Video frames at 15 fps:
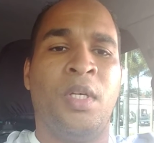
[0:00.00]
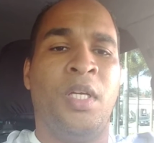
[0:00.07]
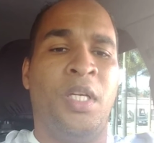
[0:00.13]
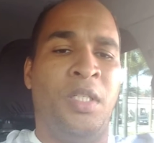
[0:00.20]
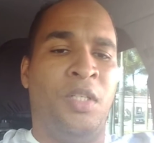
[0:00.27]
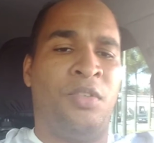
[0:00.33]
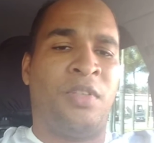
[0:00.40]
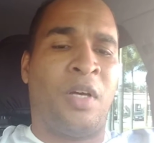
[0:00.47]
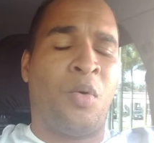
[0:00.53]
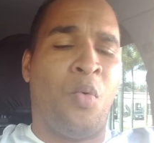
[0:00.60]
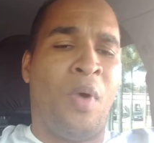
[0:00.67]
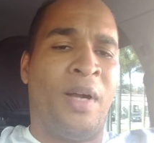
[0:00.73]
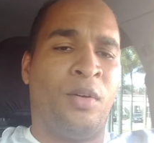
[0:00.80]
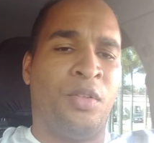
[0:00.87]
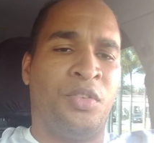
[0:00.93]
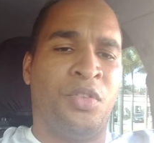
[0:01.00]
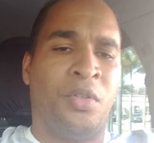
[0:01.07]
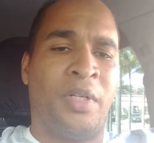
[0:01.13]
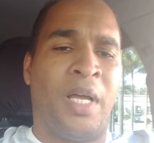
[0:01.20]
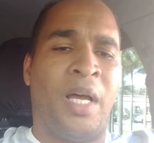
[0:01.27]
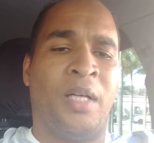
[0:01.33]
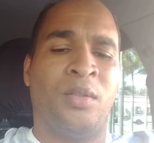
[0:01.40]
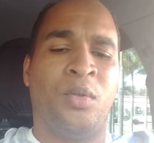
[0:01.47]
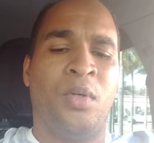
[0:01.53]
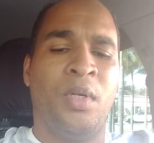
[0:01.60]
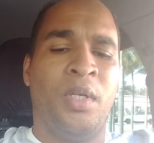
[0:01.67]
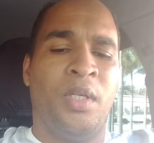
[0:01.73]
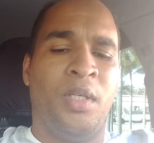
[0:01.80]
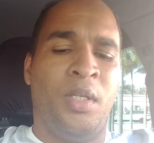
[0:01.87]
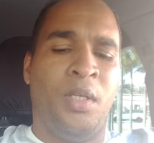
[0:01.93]
nisso está com ar condicionado
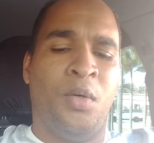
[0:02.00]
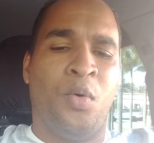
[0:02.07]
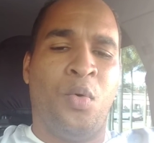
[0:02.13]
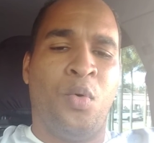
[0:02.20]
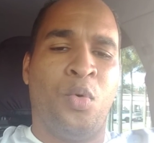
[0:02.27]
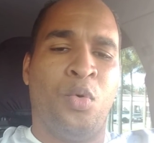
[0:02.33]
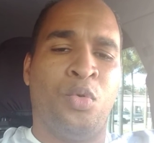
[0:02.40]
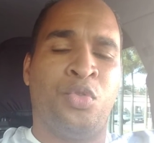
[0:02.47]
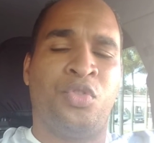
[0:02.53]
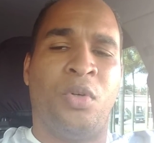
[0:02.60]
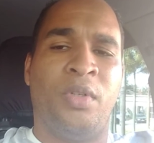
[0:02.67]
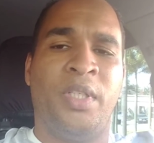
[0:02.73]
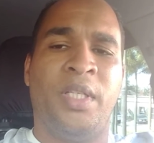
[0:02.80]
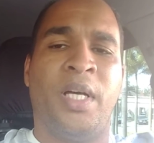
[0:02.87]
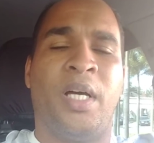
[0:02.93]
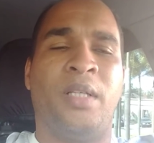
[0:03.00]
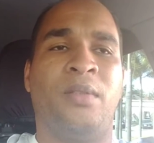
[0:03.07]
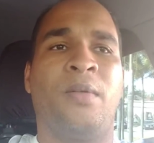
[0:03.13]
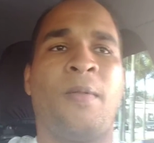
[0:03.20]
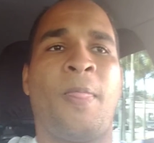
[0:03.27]
e o, o som ligado